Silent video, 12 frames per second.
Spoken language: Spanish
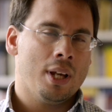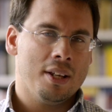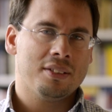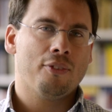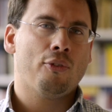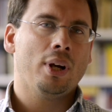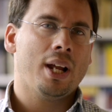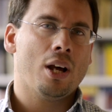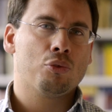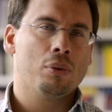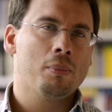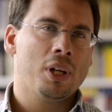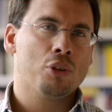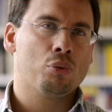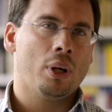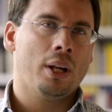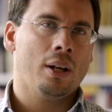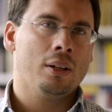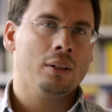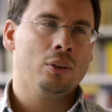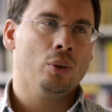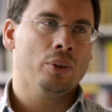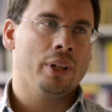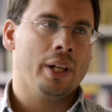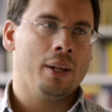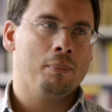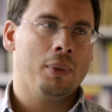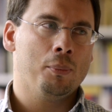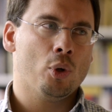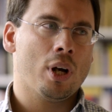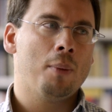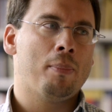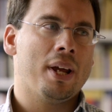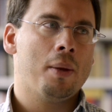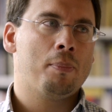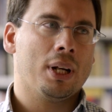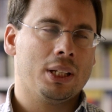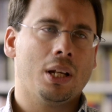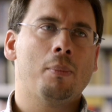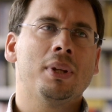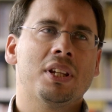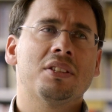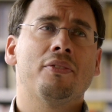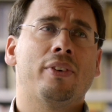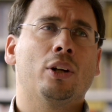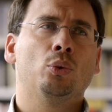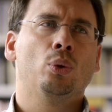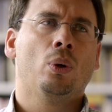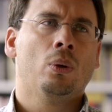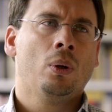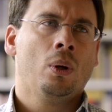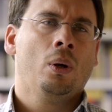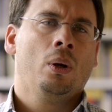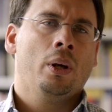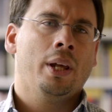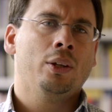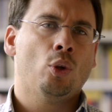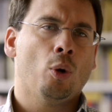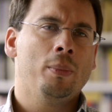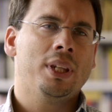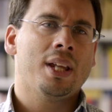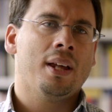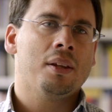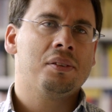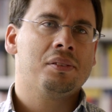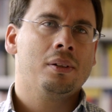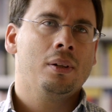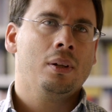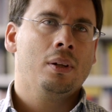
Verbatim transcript: Ese fue el caso en Venezuela, donde vimos que el país prácticamente se fracturó en dos mitades